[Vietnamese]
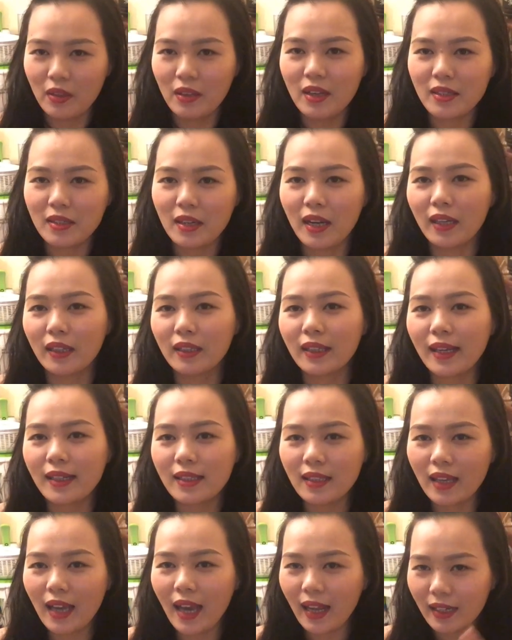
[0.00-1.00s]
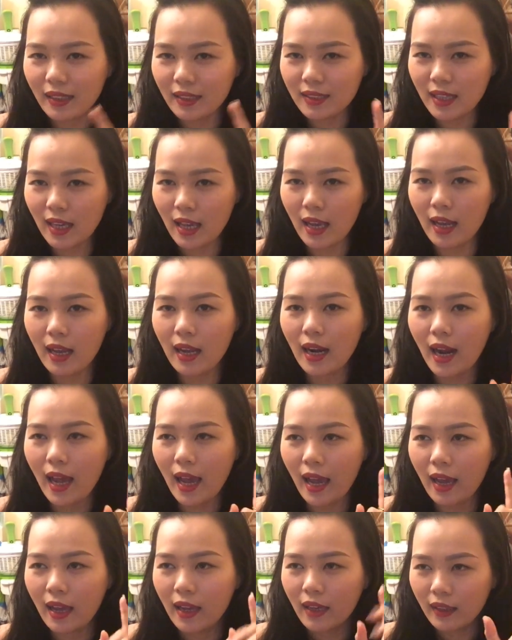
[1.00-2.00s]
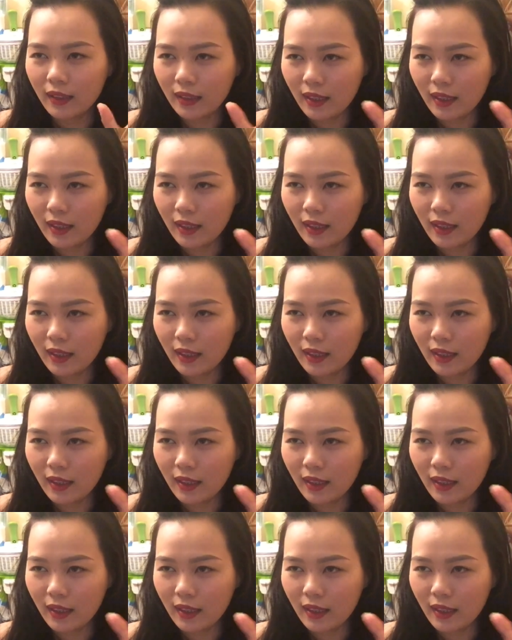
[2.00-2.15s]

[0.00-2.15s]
nhất định các anh sẽ là